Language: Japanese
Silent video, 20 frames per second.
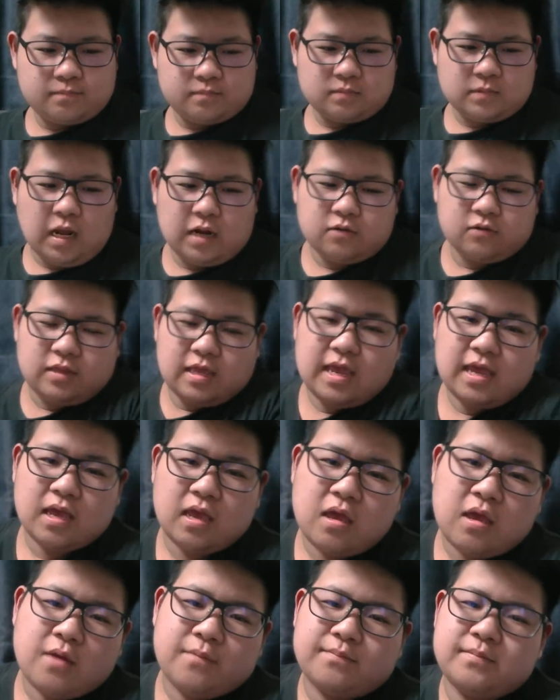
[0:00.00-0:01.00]
あのね、
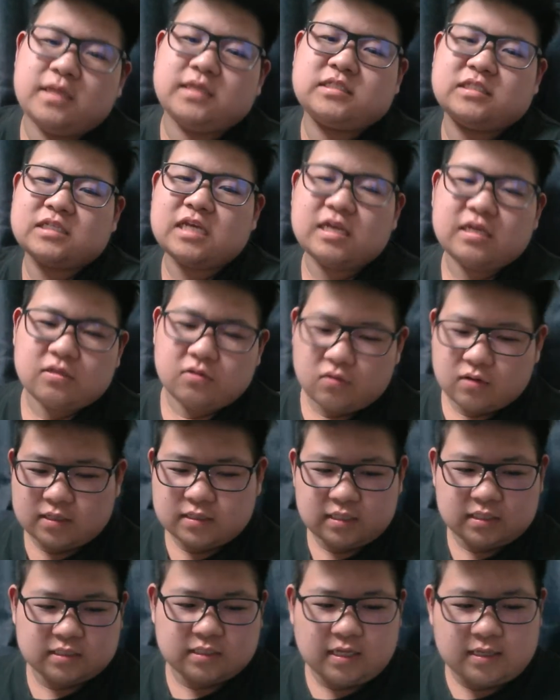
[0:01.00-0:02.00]
めっちゃいい動画
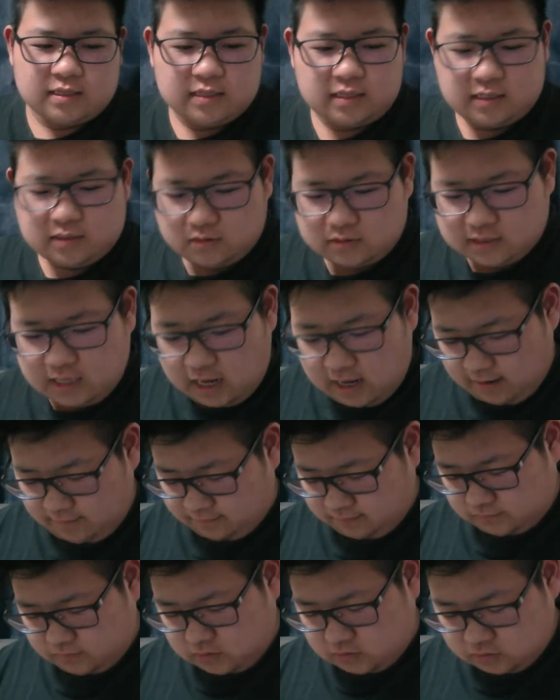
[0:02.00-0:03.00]
できたんだけどさ、
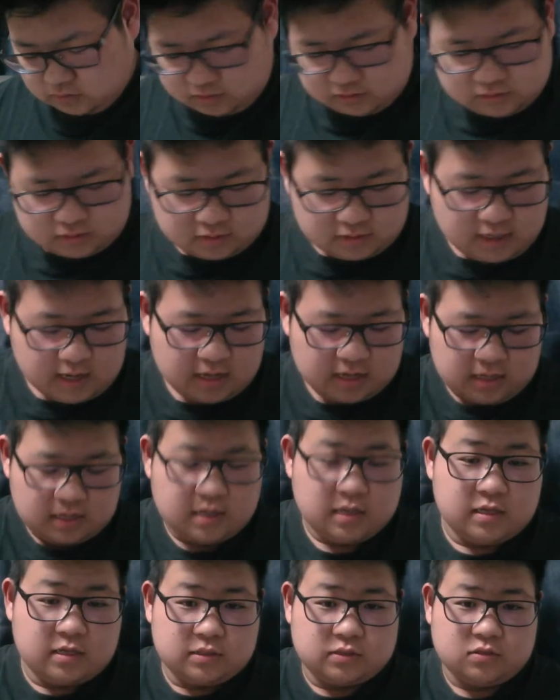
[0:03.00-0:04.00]
ちょっとね、
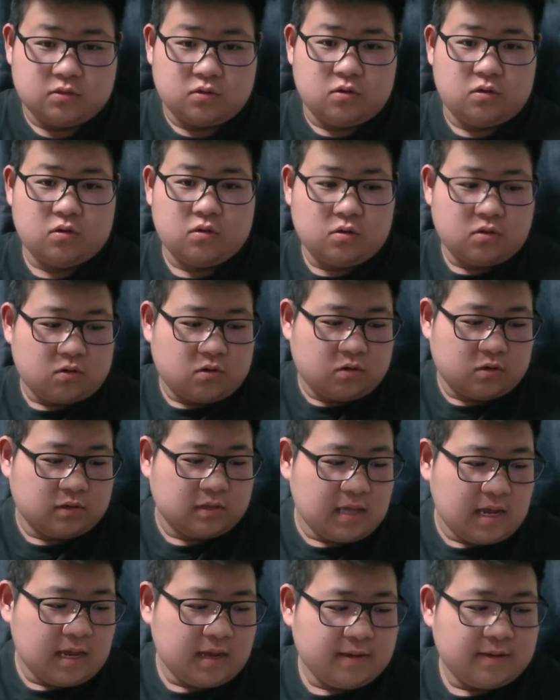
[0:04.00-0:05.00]
その、この
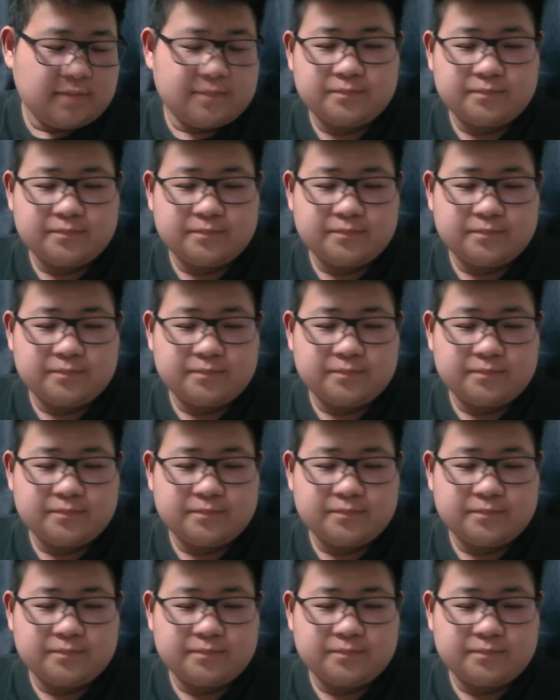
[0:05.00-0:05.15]
ね、